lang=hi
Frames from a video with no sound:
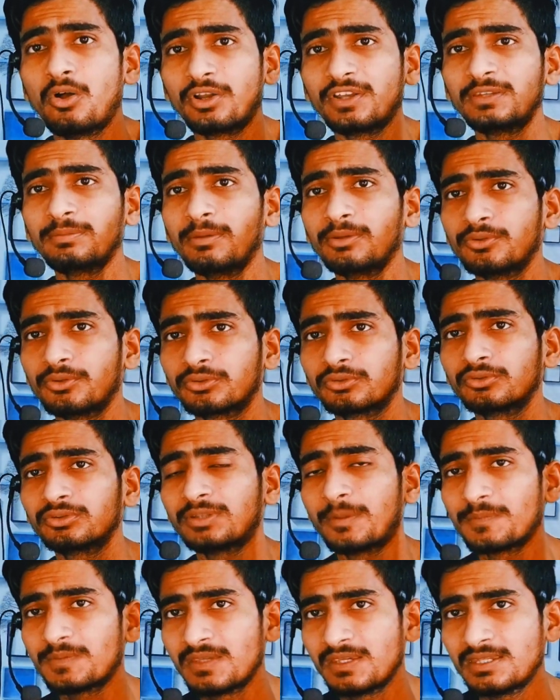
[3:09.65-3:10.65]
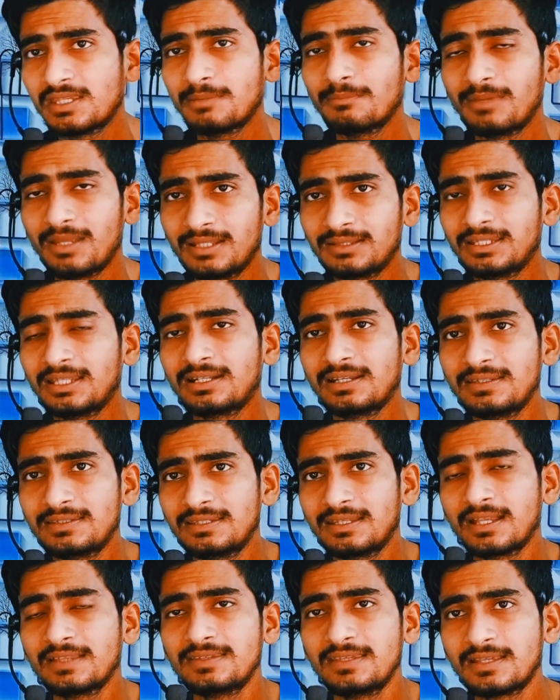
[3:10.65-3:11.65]
और इसमें दोस्तों सब चीज है मैथ है
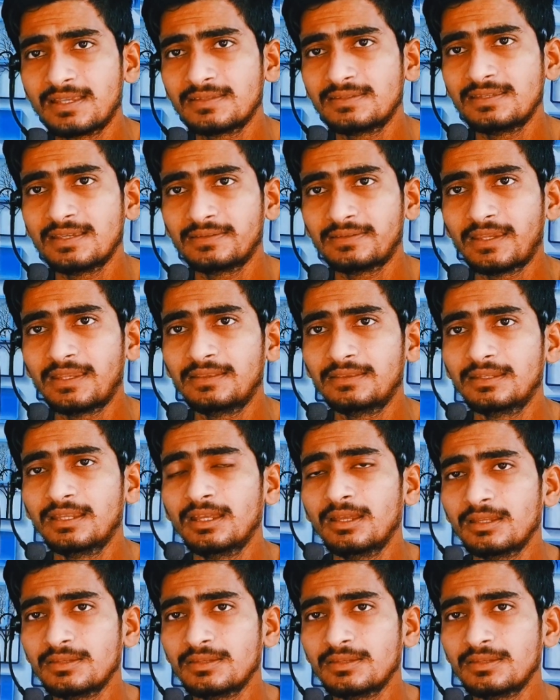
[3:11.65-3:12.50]
रीजनिंग है जीके जीएस है